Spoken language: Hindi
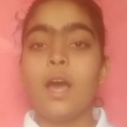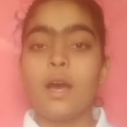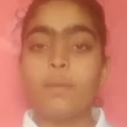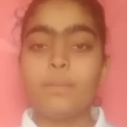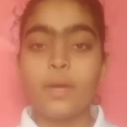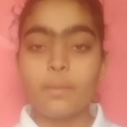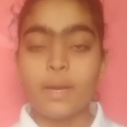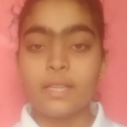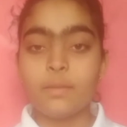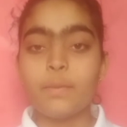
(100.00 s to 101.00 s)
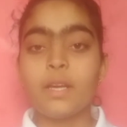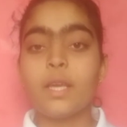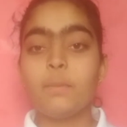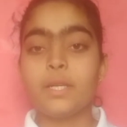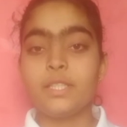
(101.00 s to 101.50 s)
हम परमात्मा के
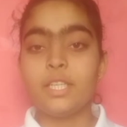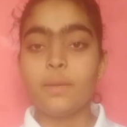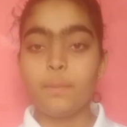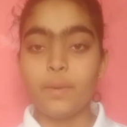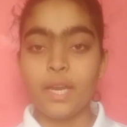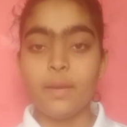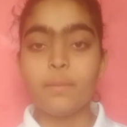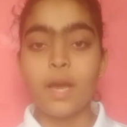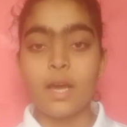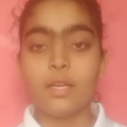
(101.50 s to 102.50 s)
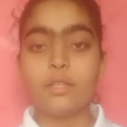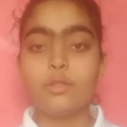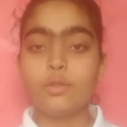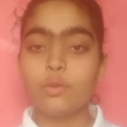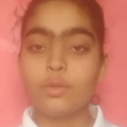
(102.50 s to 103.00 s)
बच्चे प्रेम आनंद
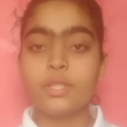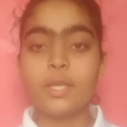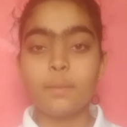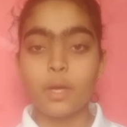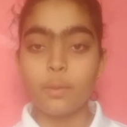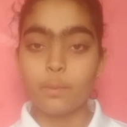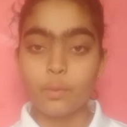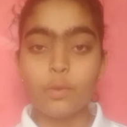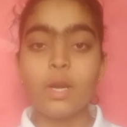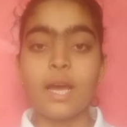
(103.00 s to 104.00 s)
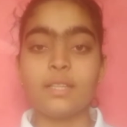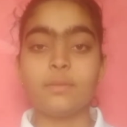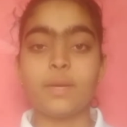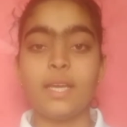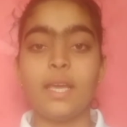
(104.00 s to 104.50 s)
सुख से भरपूर
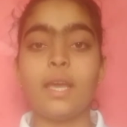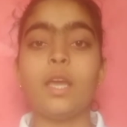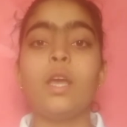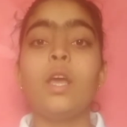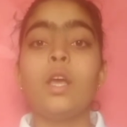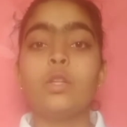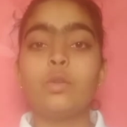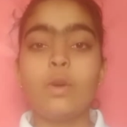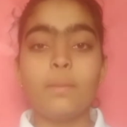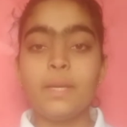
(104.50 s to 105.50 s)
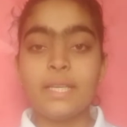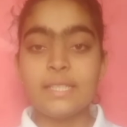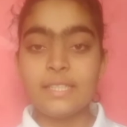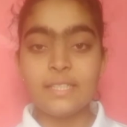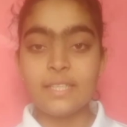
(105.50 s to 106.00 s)
आत्माएं हैं तो हमें
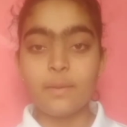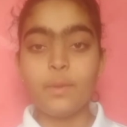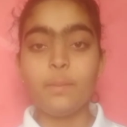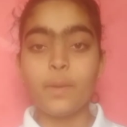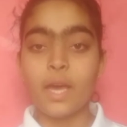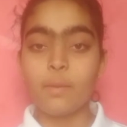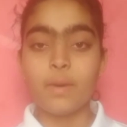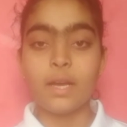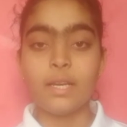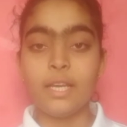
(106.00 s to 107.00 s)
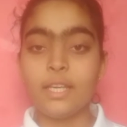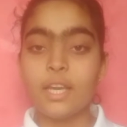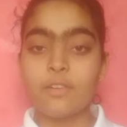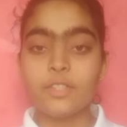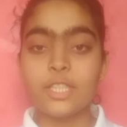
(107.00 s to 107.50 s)
किसी से भी प्यार मांगने की
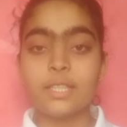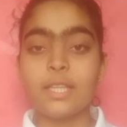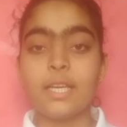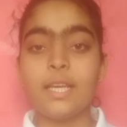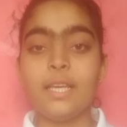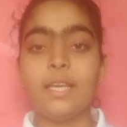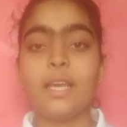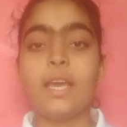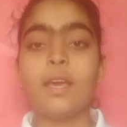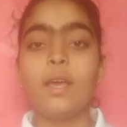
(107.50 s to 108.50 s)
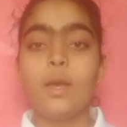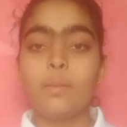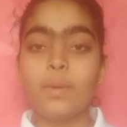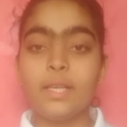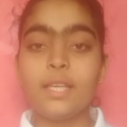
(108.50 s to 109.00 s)
आवश्यकता नहीं है
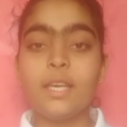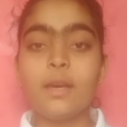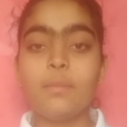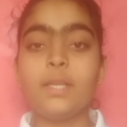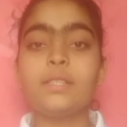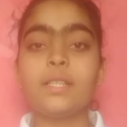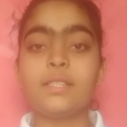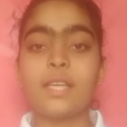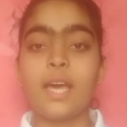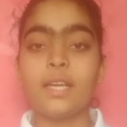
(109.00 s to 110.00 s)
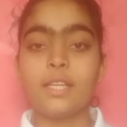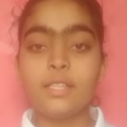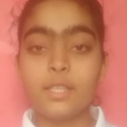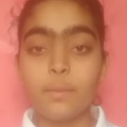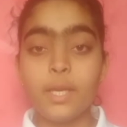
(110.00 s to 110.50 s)
बल्कि हमें संसार की
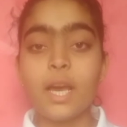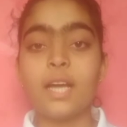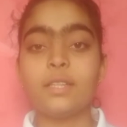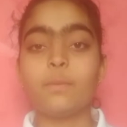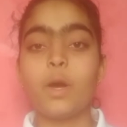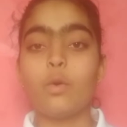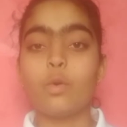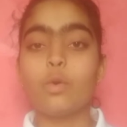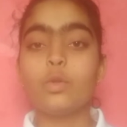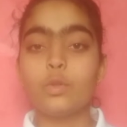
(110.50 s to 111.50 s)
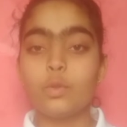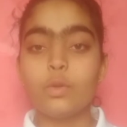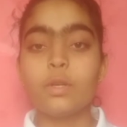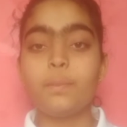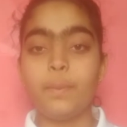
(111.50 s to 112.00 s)
सभी आत्माओं को
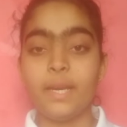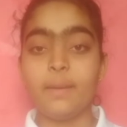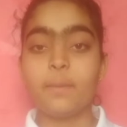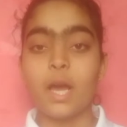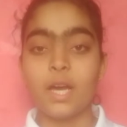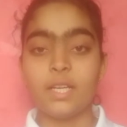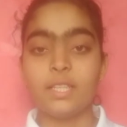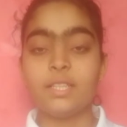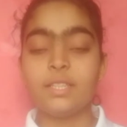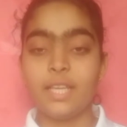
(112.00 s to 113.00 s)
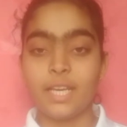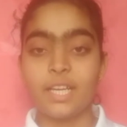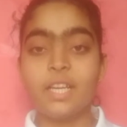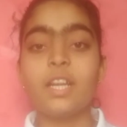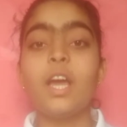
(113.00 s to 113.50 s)
सुख प्रेम आनंद
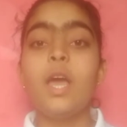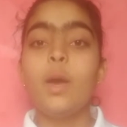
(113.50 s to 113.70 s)
देकर